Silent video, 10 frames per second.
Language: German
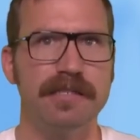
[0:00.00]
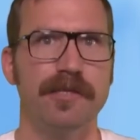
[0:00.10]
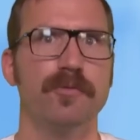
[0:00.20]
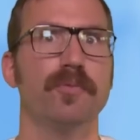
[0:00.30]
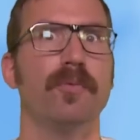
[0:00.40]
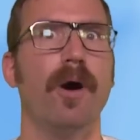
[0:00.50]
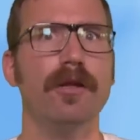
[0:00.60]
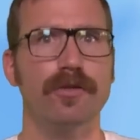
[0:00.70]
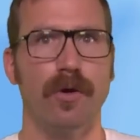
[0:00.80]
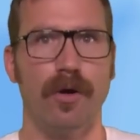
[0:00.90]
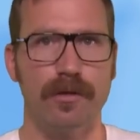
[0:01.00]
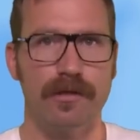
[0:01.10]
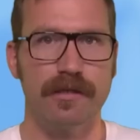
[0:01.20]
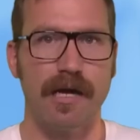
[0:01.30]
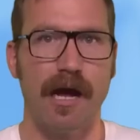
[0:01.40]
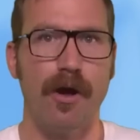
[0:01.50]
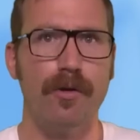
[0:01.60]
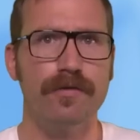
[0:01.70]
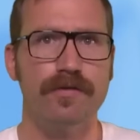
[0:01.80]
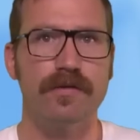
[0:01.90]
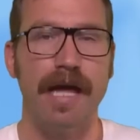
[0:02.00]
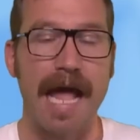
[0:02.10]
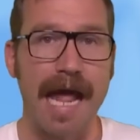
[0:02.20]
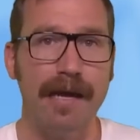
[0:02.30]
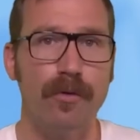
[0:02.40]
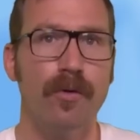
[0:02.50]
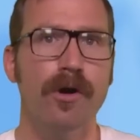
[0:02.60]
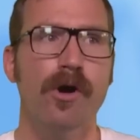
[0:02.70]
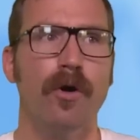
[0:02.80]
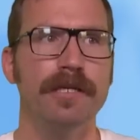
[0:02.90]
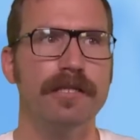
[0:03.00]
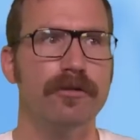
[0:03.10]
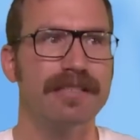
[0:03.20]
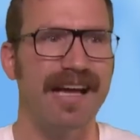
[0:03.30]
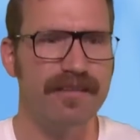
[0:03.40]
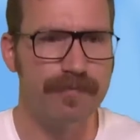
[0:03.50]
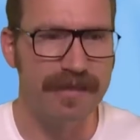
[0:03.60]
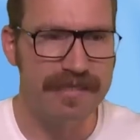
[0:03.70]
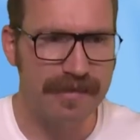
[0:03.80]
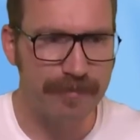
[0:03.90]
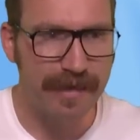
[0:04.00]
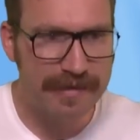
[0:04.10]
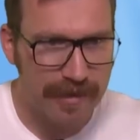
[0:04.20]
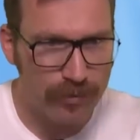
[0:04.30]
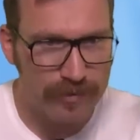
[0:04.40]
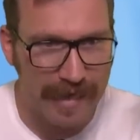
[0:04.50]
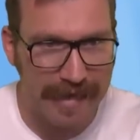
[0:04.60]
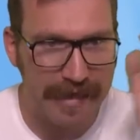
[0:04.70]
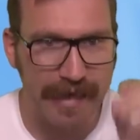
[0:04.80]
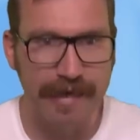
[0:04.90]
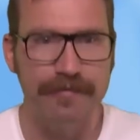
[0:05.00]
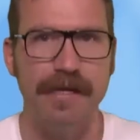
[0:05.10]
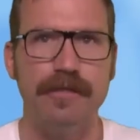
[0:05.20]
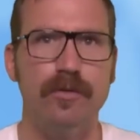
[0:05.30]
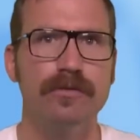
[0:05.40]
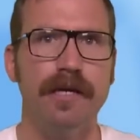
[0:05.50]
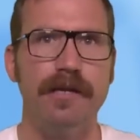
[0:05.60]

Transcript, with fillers: den Warthog aus Halo. Und nicht nur das, man sieht im Hintergrund eine Ringwelt und